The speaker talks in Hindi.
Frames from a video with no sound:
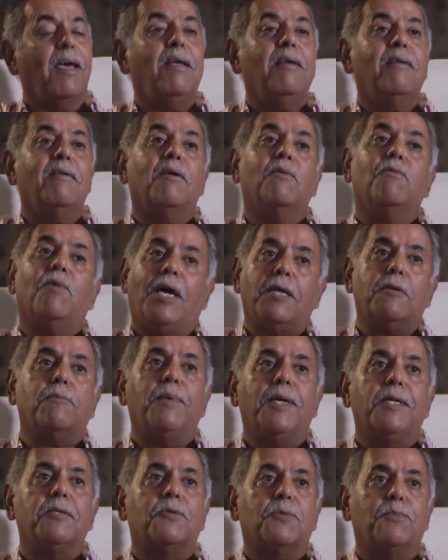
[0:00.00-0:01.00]
इन
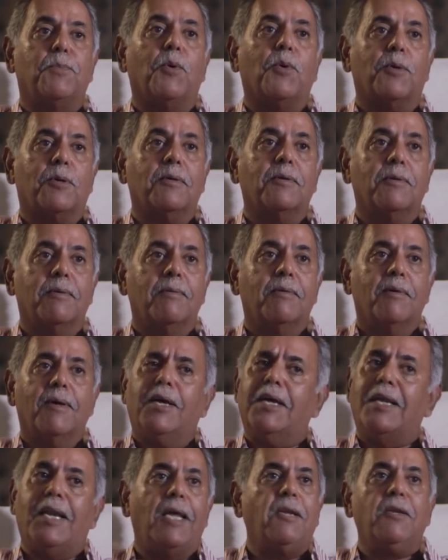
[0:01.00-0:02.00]
वाइट मैन
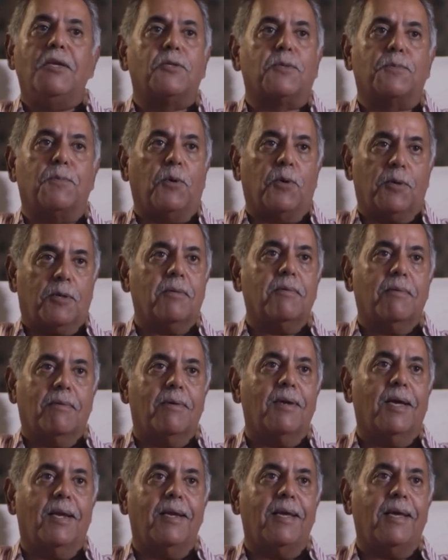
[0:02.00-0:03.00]
स्पॉट इन एनी
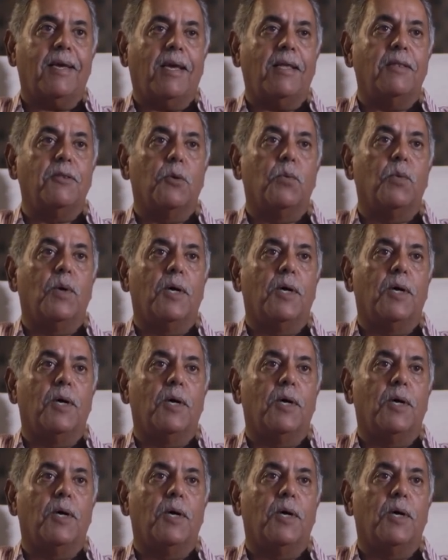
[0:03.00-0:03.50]
स्पॉट रियली इन द